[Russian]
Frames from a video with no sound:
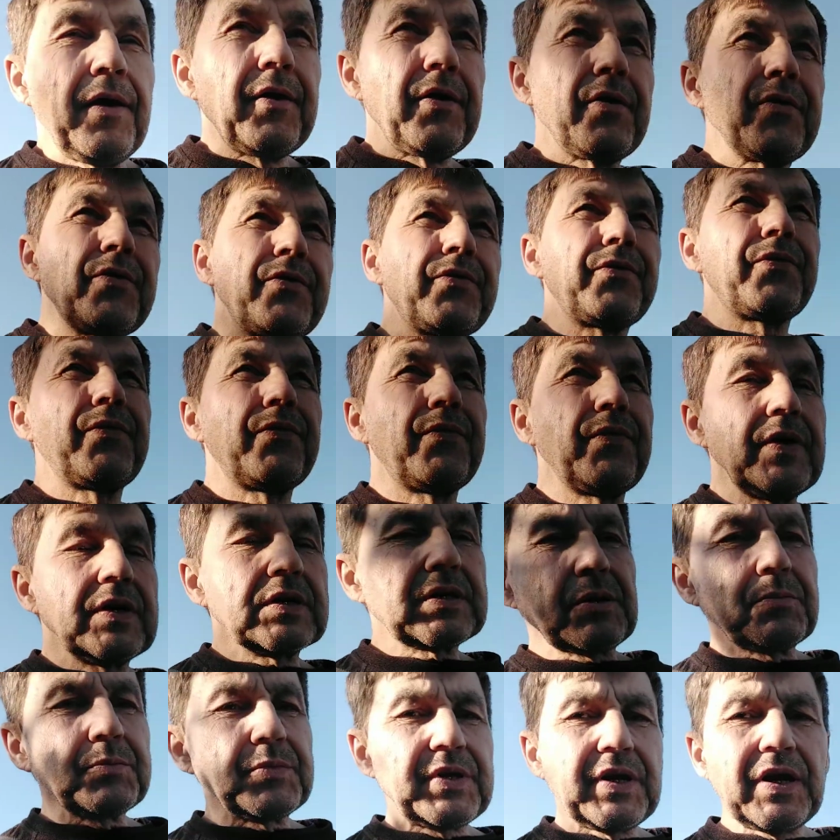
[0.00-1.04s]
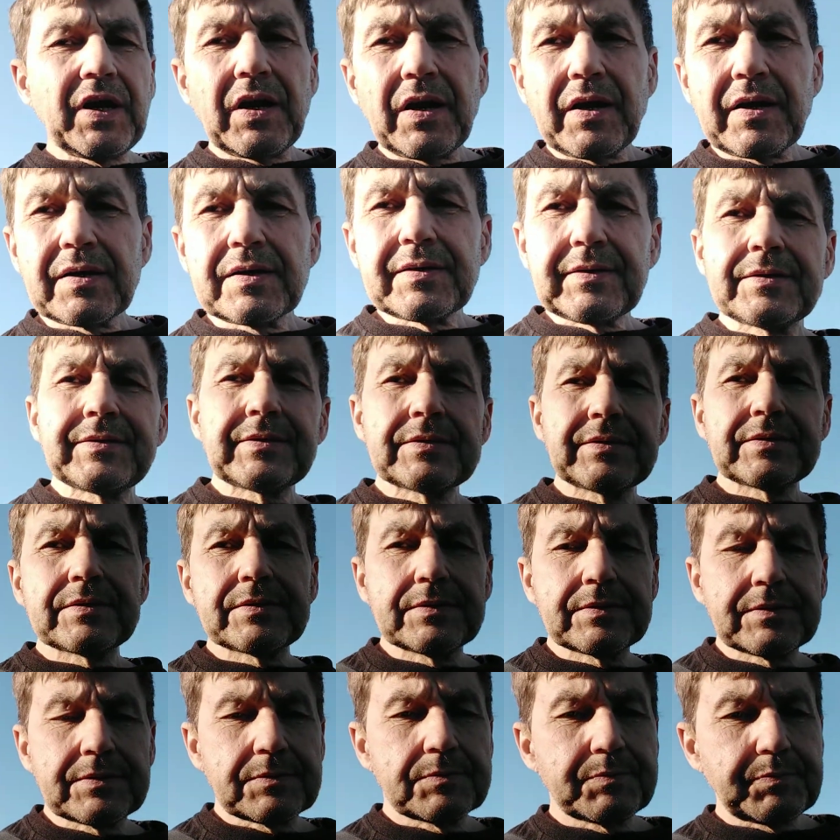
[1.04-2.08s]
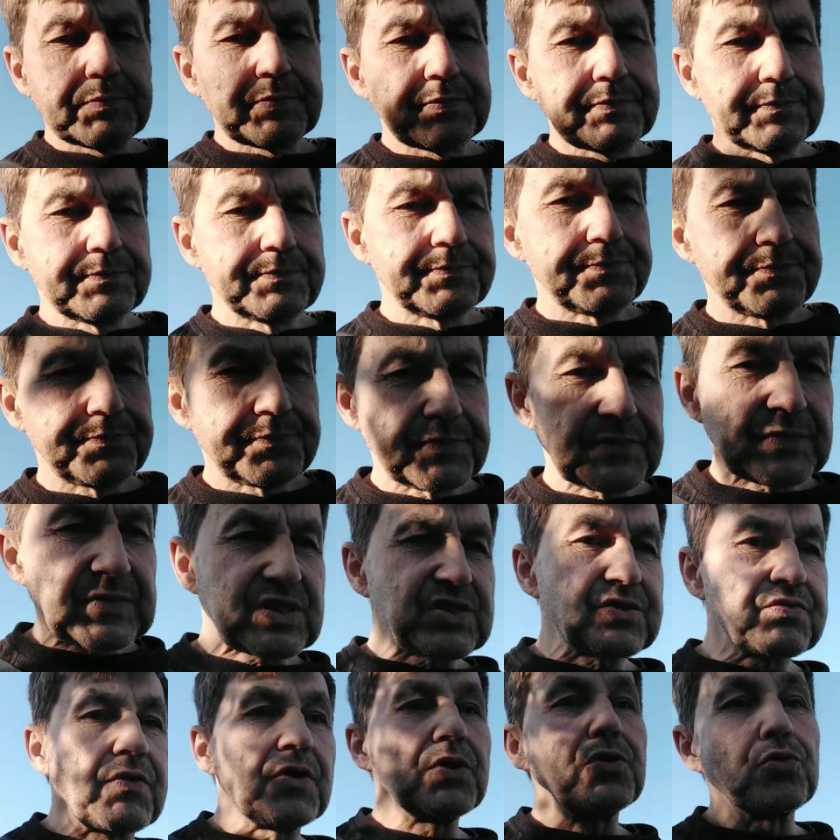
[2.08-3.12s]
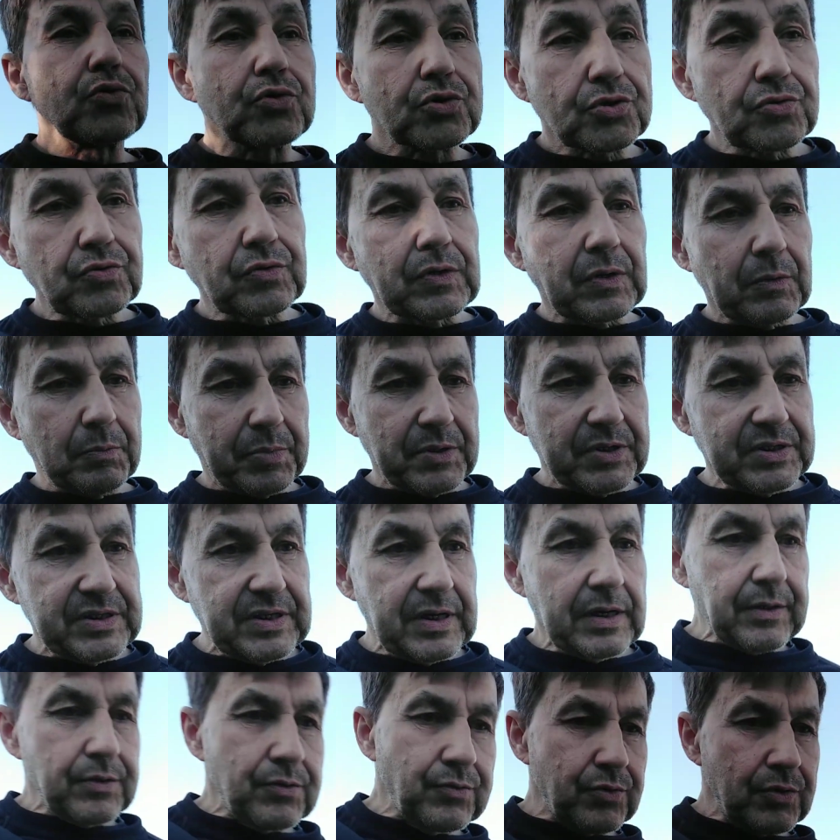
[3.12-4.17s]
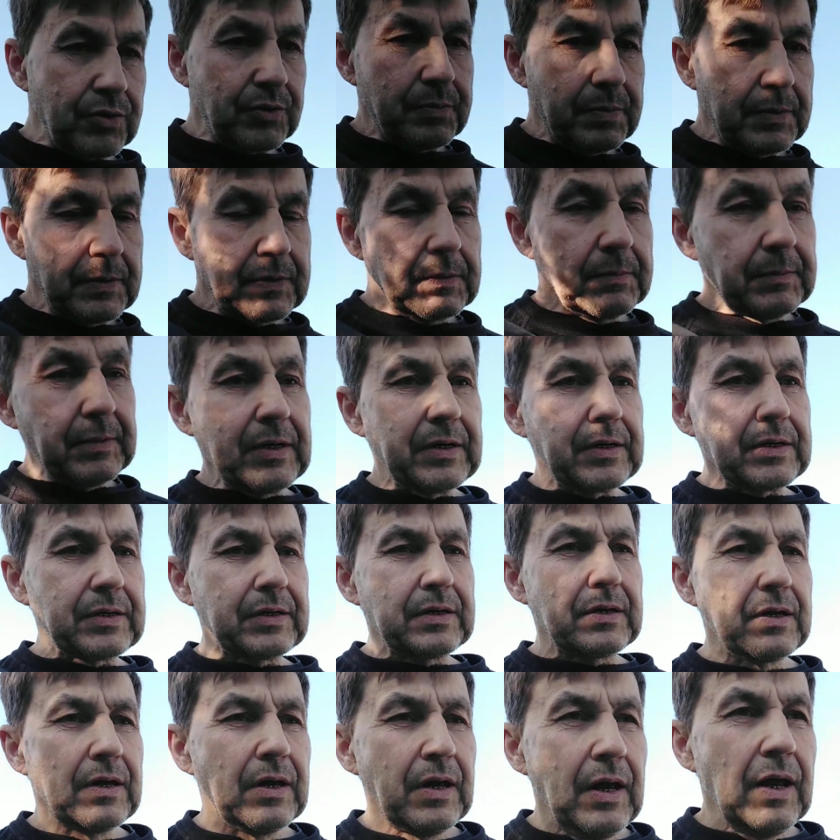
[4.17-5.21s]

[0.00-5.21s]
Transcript: в этом деле свое что-то преследует, понимаете?